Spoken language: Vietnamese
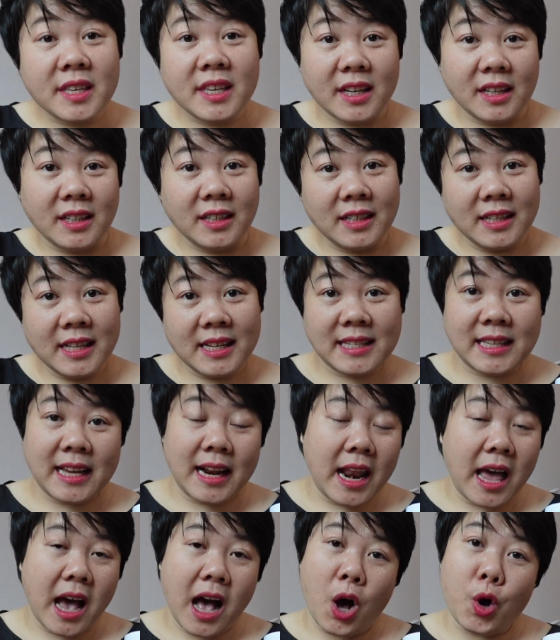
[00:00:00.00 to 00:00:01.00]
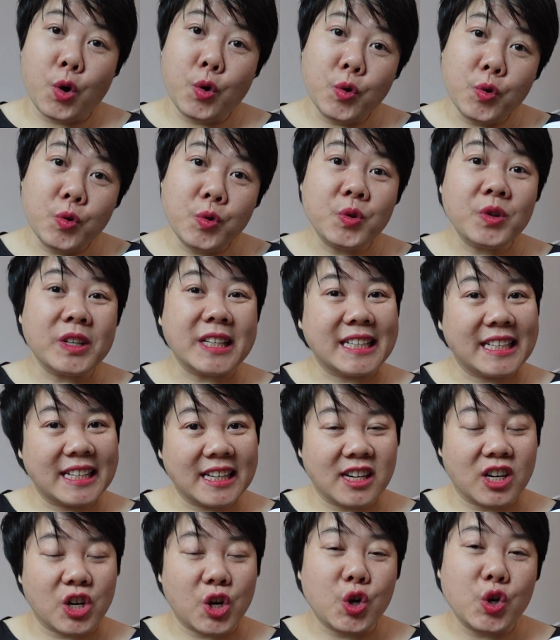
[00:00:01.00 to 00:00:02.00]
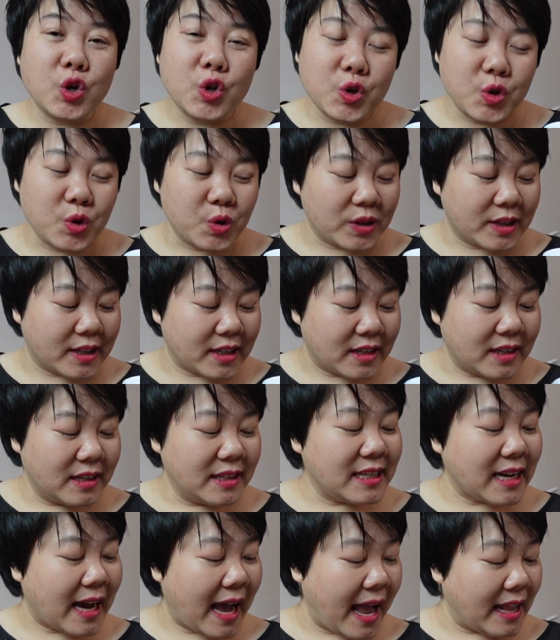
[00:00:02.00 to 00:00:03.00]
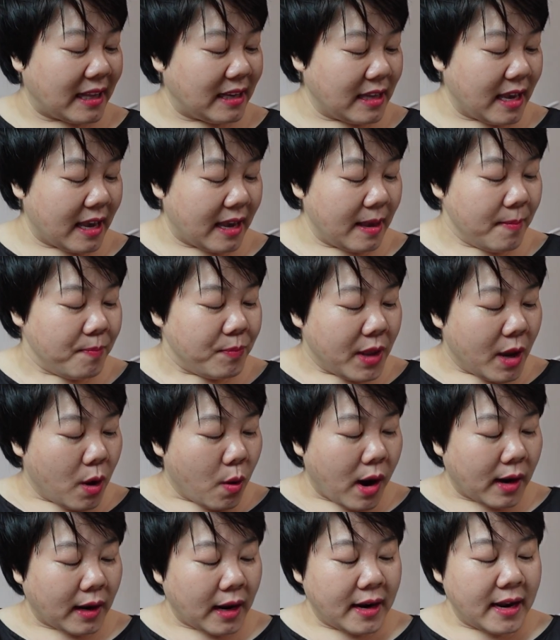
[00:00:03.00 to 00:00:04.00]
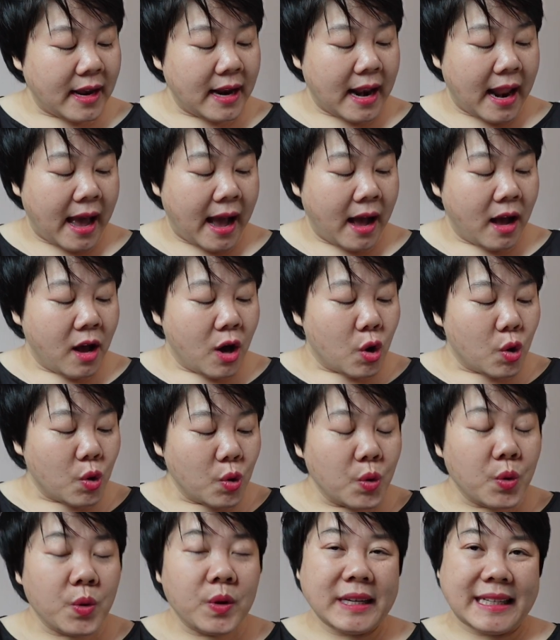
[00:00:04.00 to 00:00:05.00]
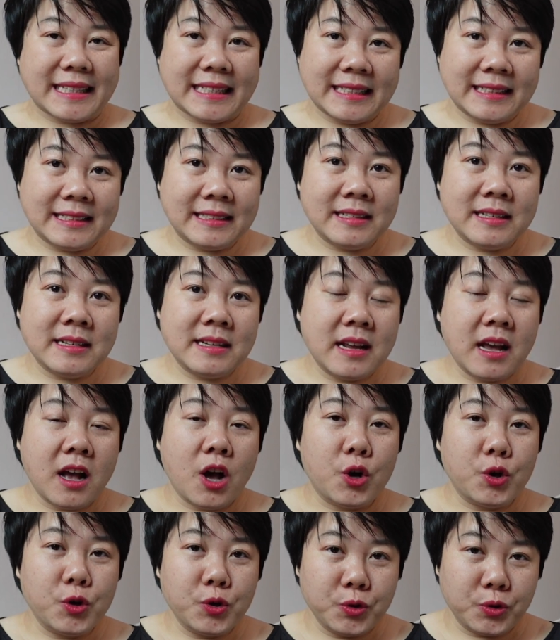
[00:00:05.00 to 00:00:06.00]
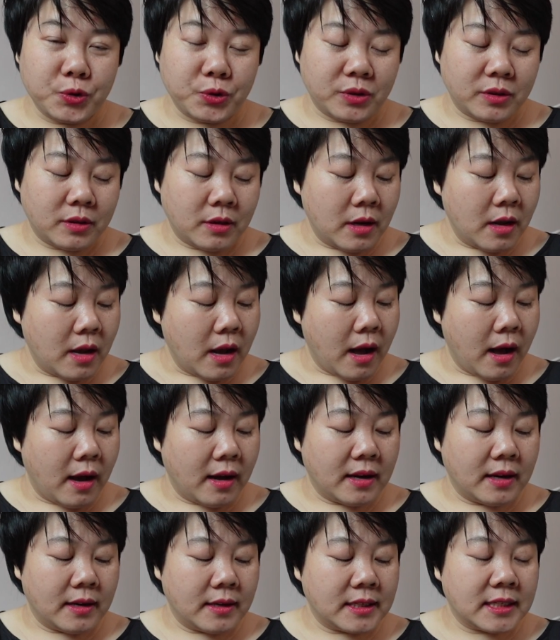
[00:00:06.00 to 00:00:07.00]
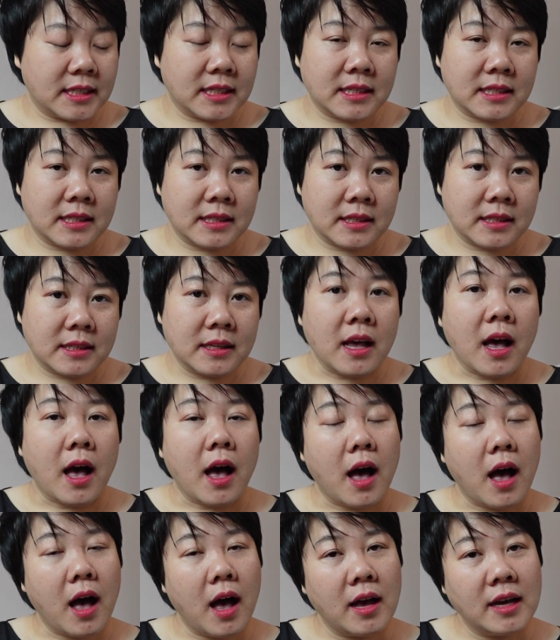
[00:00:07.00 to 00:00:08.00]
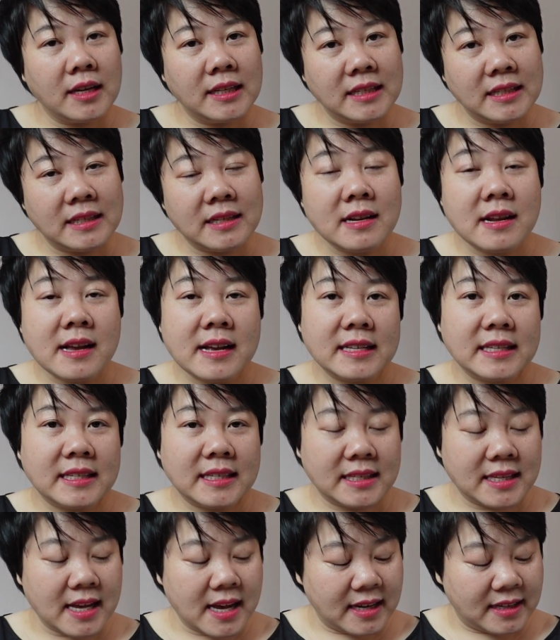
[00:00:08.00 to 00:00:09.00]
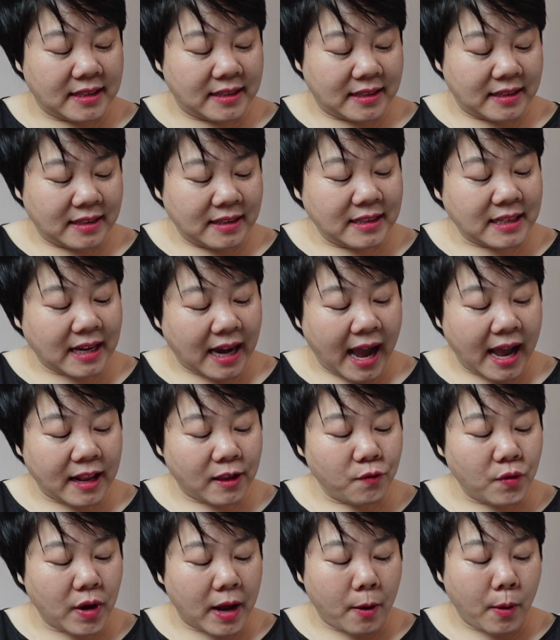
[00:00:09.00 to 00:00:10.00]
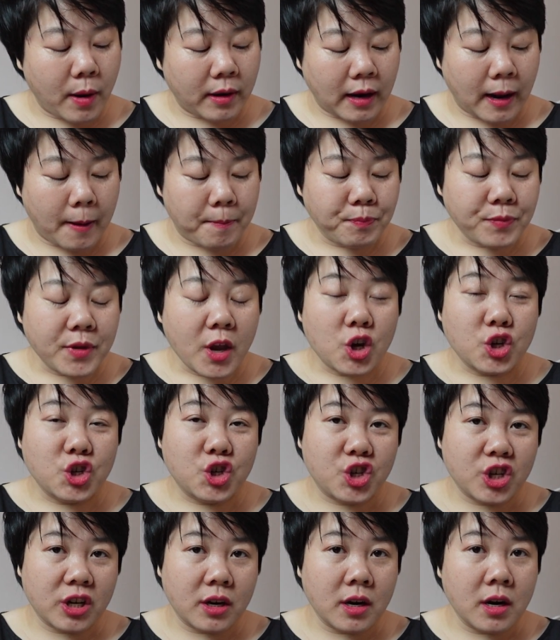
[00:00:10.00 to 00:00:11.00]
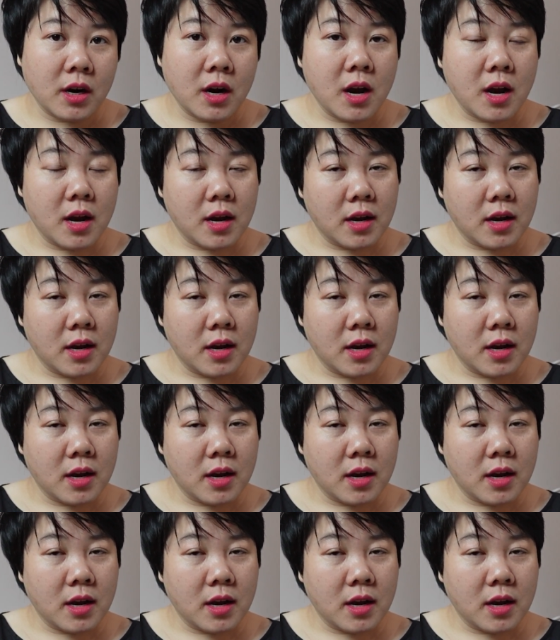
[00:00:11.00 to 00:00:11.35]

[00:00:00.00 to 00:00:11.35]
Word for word: g thì sẽ là u g u g chẳng hạn như thế hoặc là đây là u n un ờ, n sơn chẳng hạn như vậy hoặc là jerk